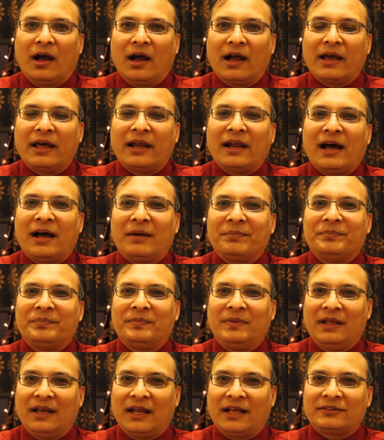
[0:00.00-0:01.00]
अगर
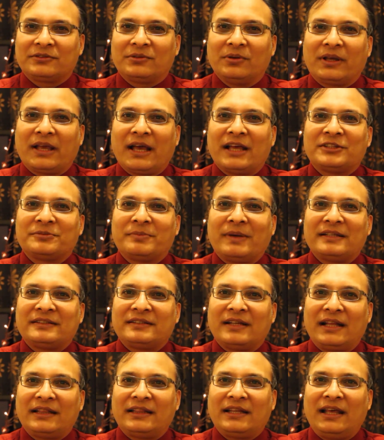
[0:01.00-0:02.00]
आप गिलासगो के आसपास
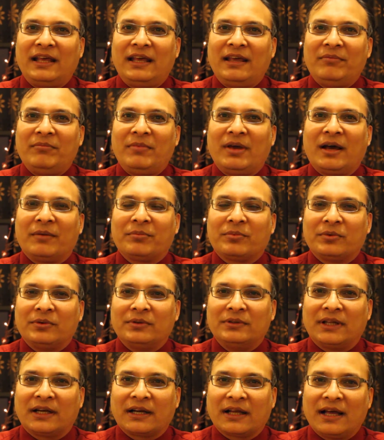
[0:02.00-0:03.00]
रहते हैं मैं
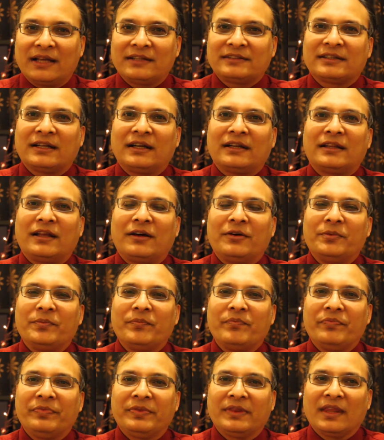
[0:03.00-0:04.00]
आपको दरख्वास्त करता हूँ